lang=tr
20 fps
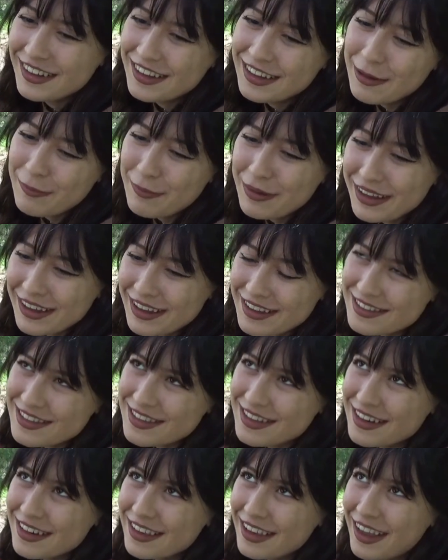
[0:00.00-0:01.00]
yemek
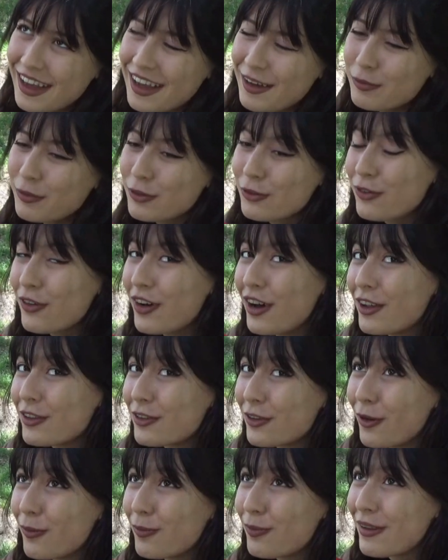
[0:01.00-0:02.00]
hazırla, mutfağı
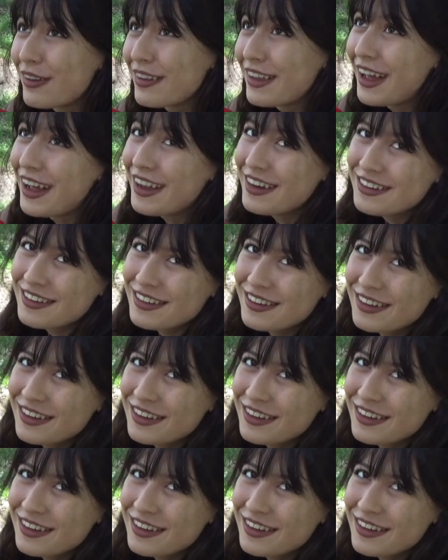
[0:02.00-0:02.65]
topla der.